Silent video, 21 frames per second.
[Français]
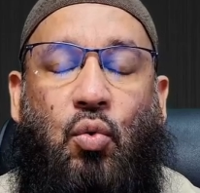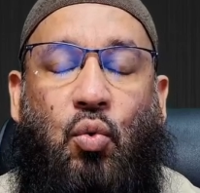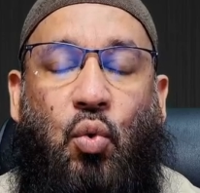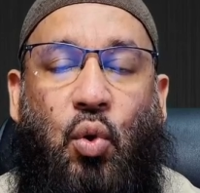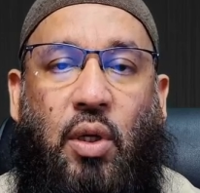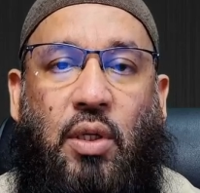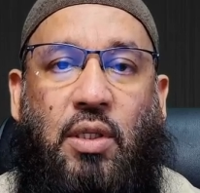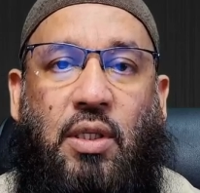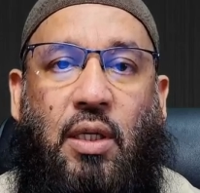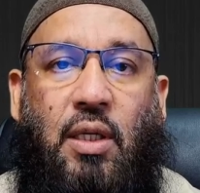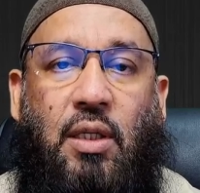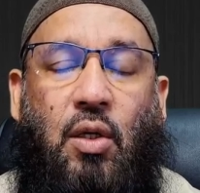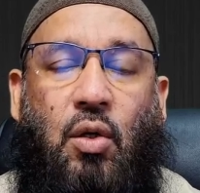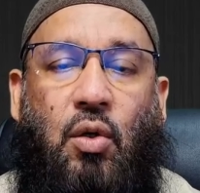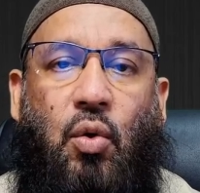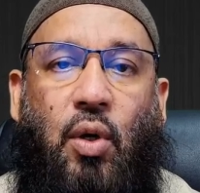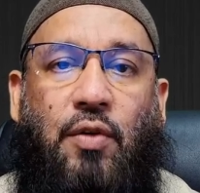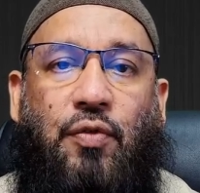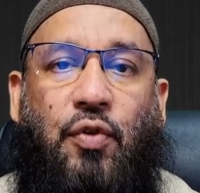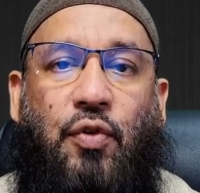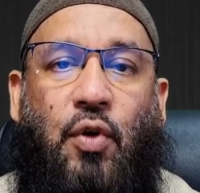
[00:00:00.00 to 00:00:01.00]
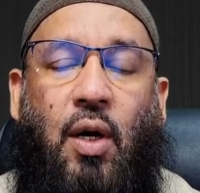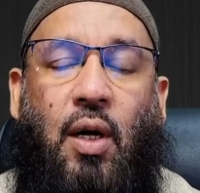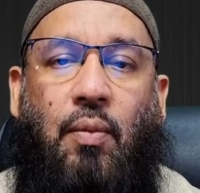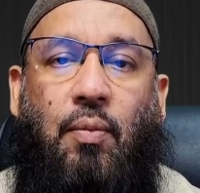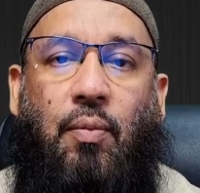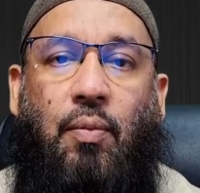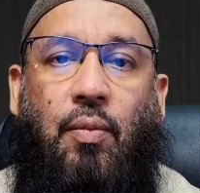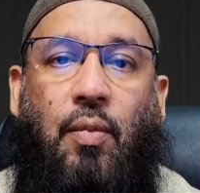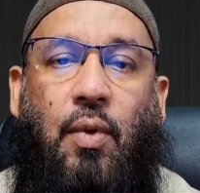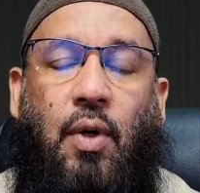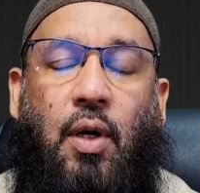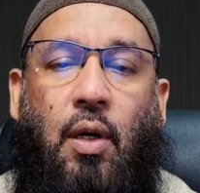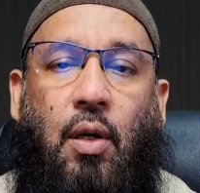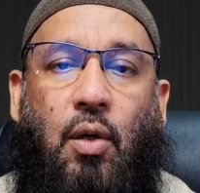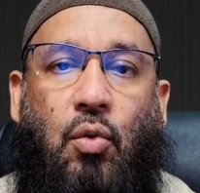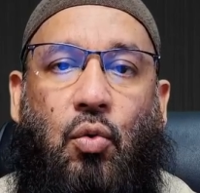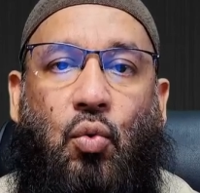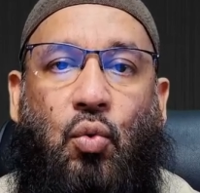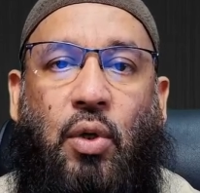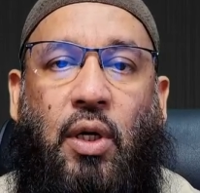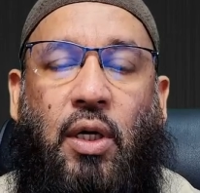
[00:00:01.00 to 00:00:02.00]
Nous redisons encore une fois,
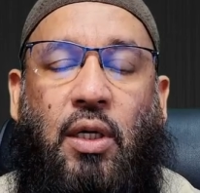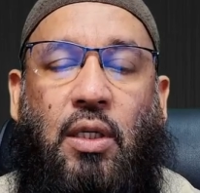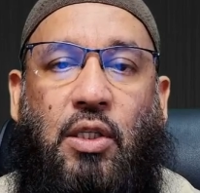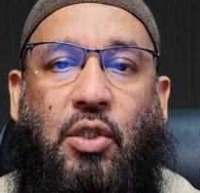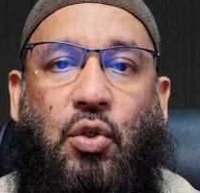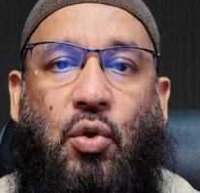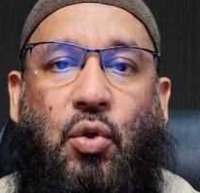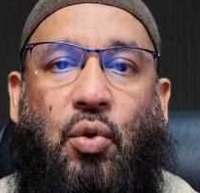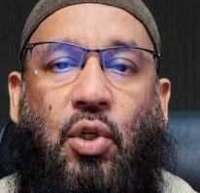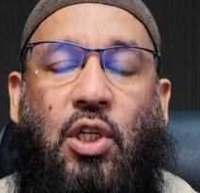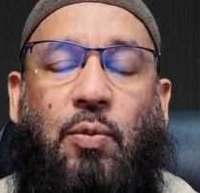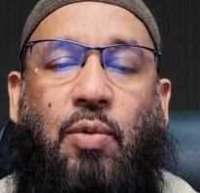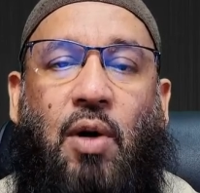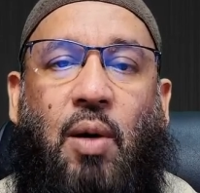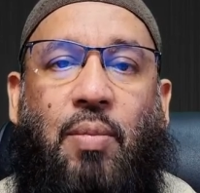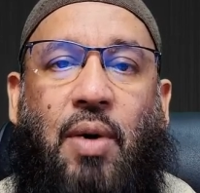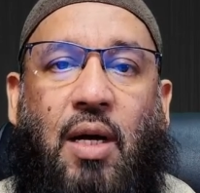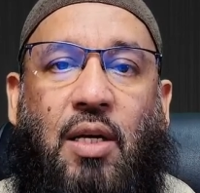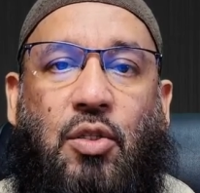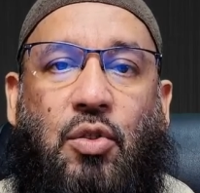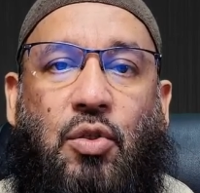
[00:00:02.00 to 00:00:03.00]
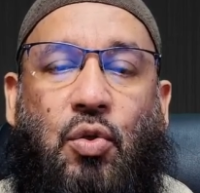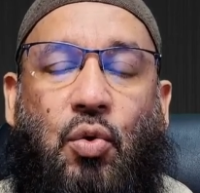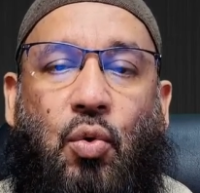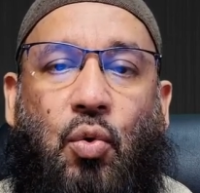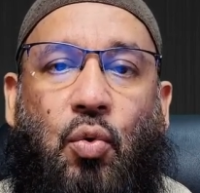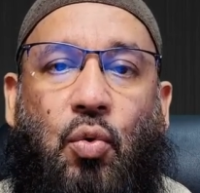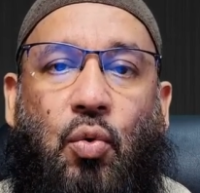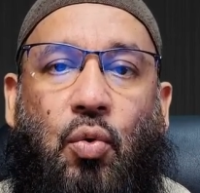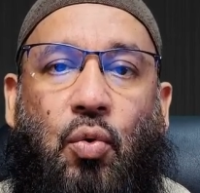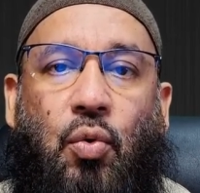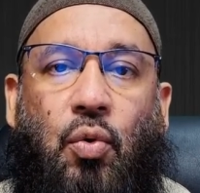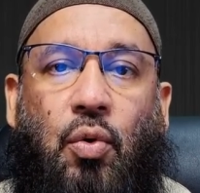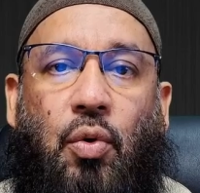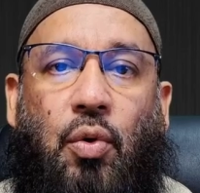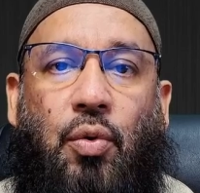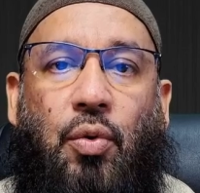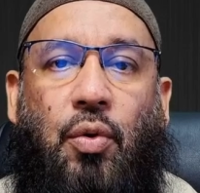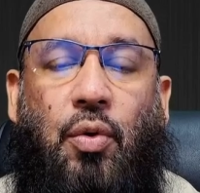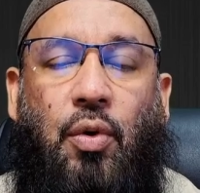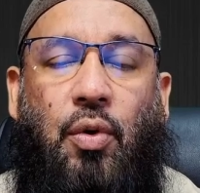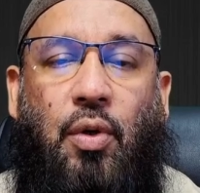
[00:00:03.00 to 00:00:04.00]
nos religions n'est pas base l'eau
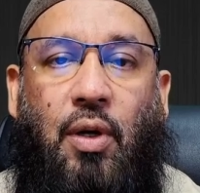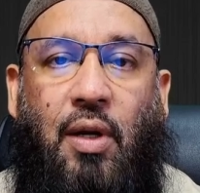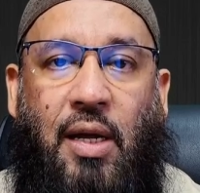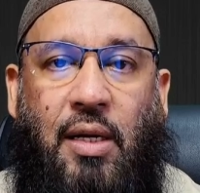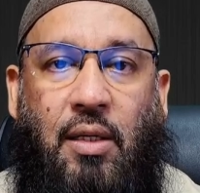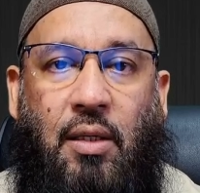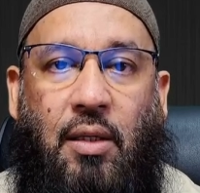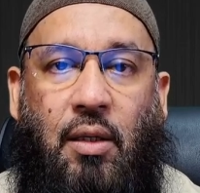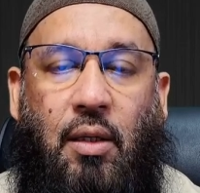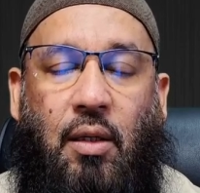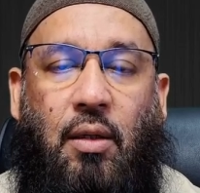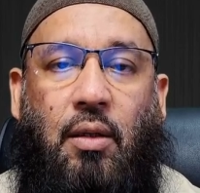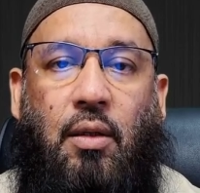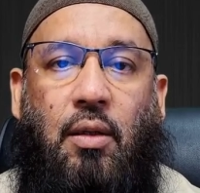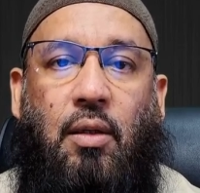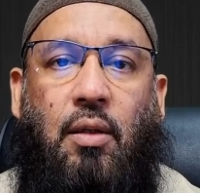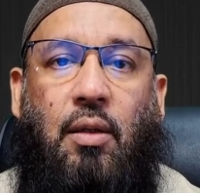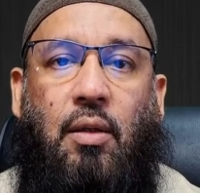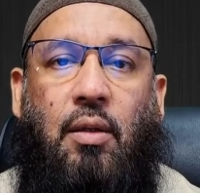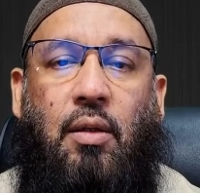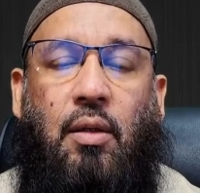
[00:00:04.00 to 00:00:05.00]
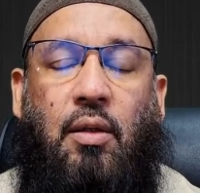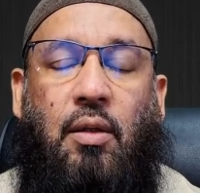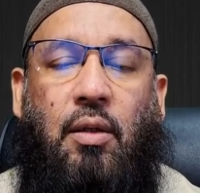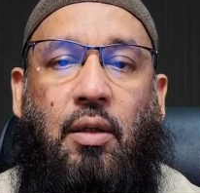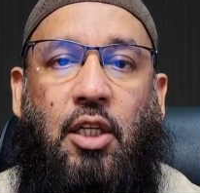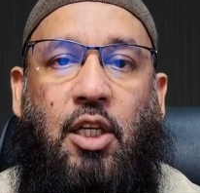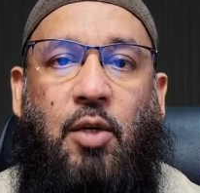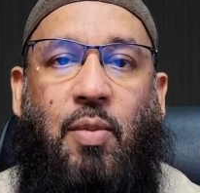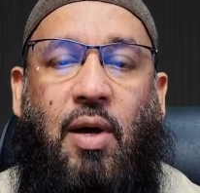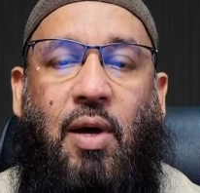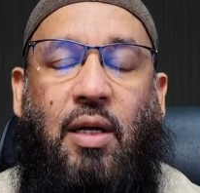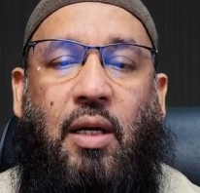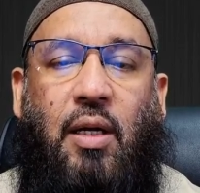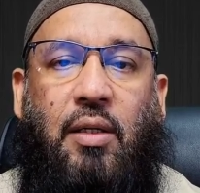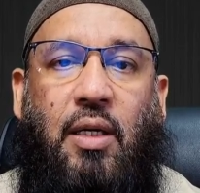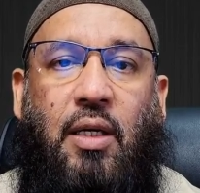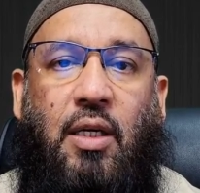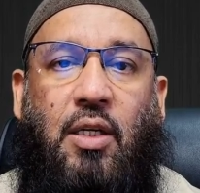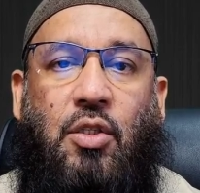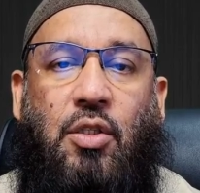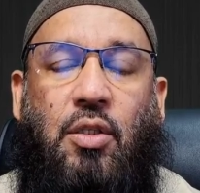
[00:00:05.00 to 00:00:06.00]
laine ni
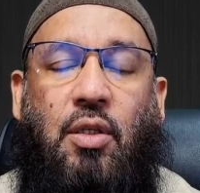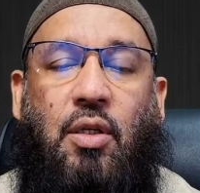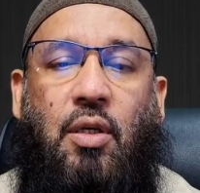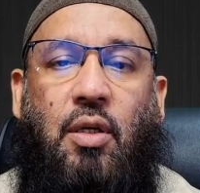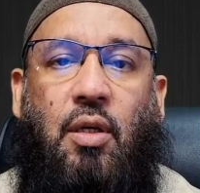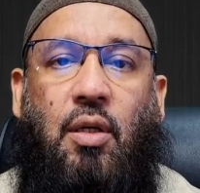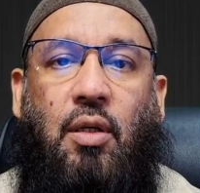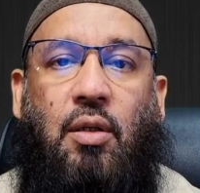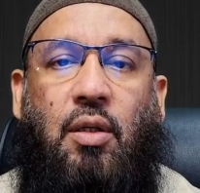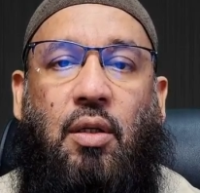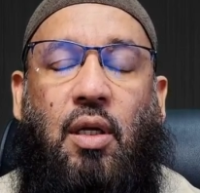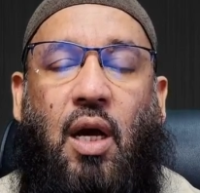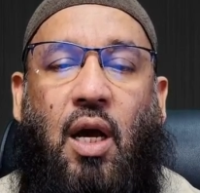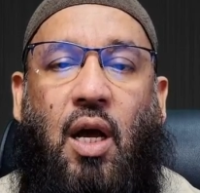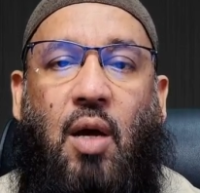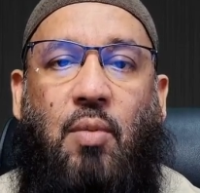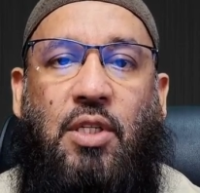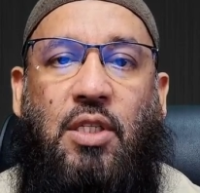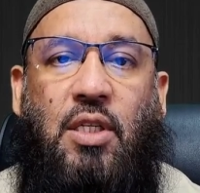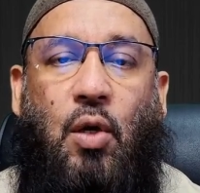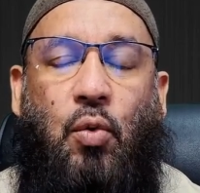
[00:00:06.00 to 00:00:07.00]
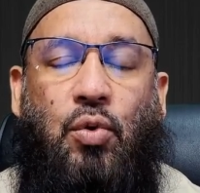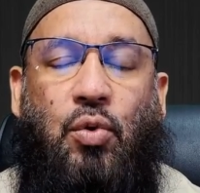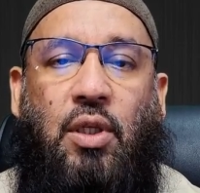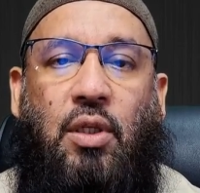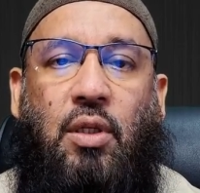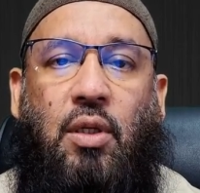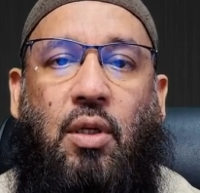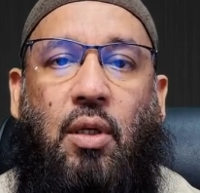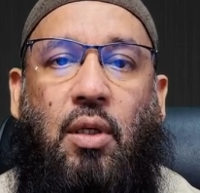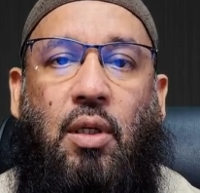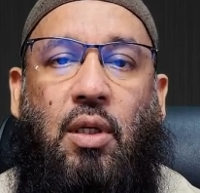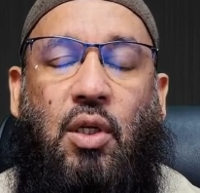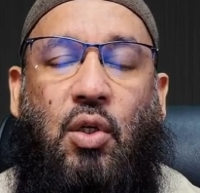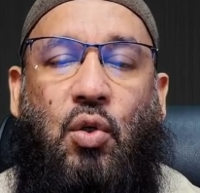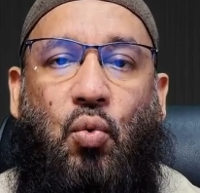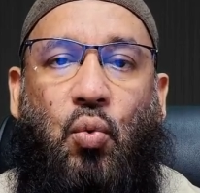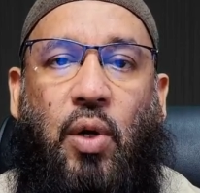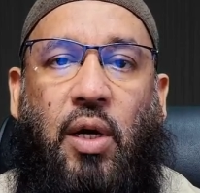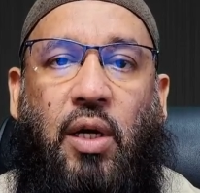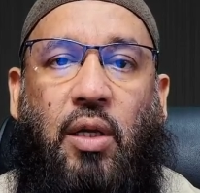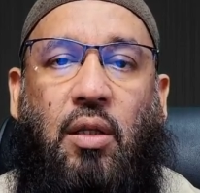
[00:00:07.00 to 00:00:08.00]
Bangladesh, ni l'Arabie Saoudite, ni
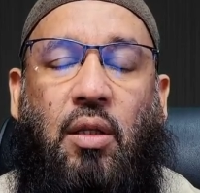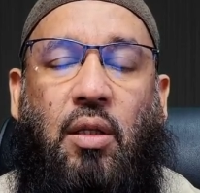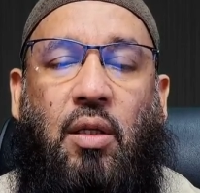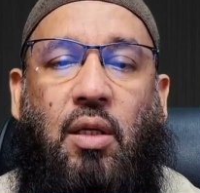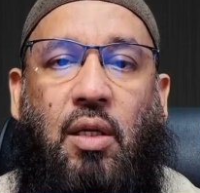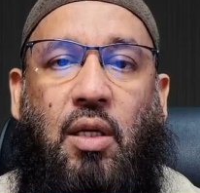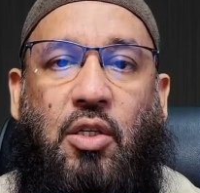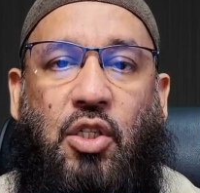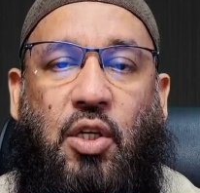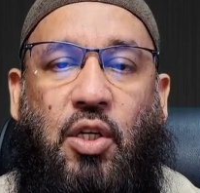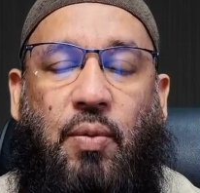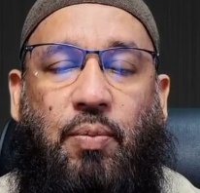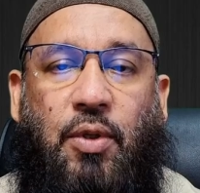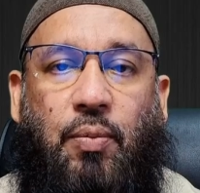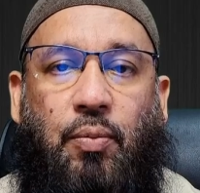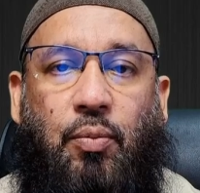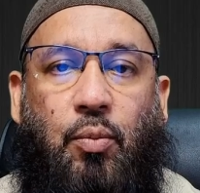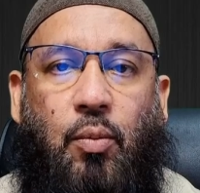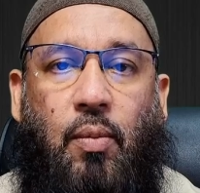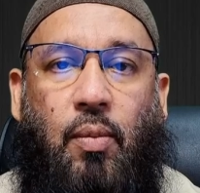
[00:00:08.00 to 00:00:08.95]
Koweït, ni l'Égypte.